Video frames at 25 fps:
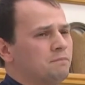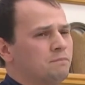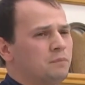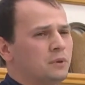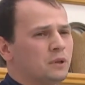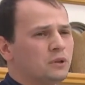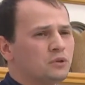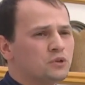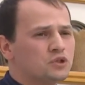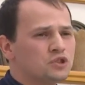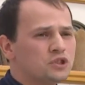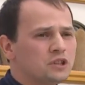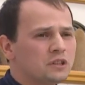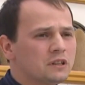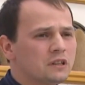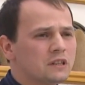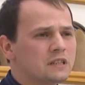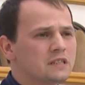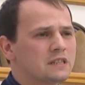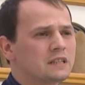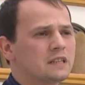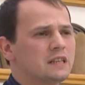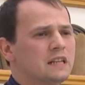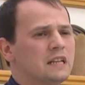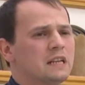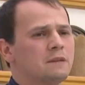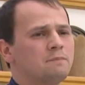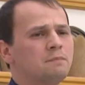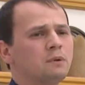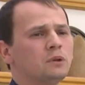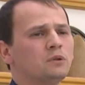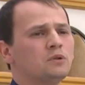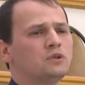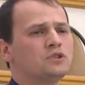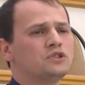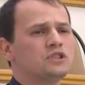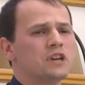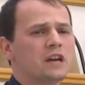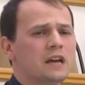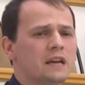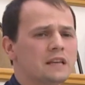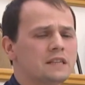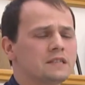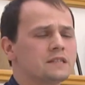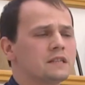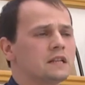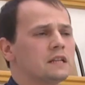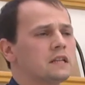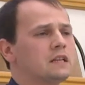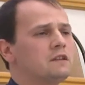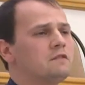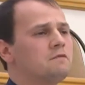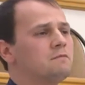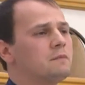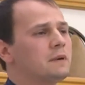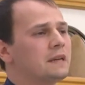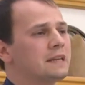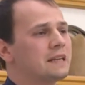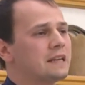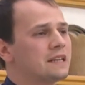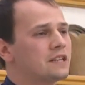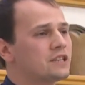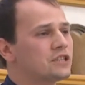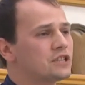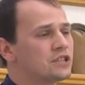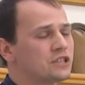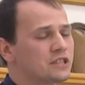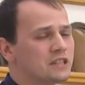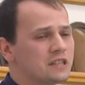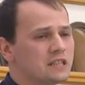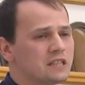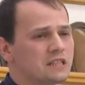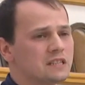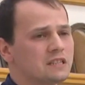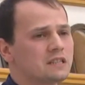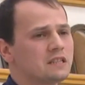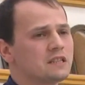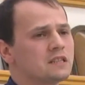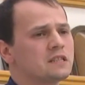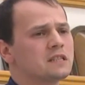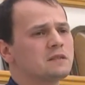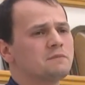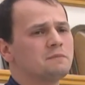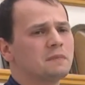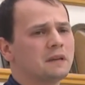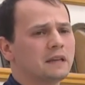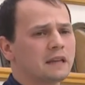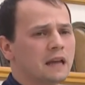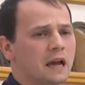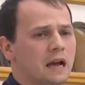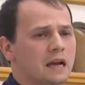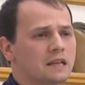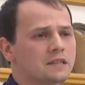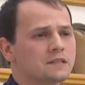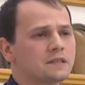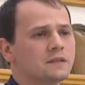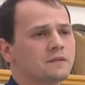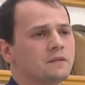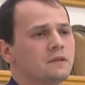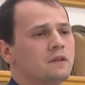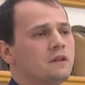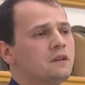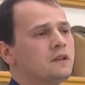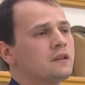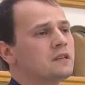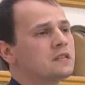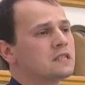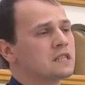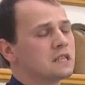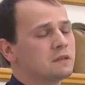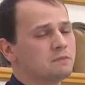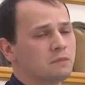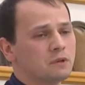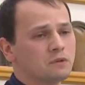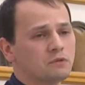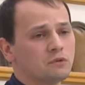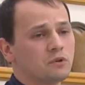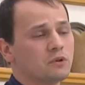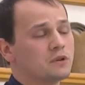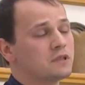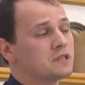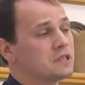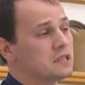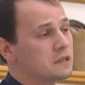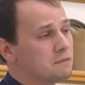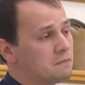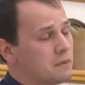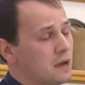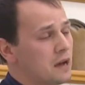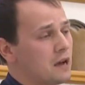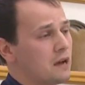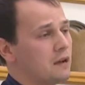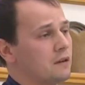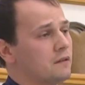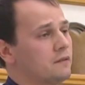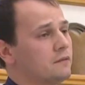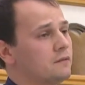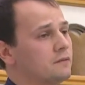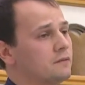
Получилось или получается ли в моей жизни смирять самого себя?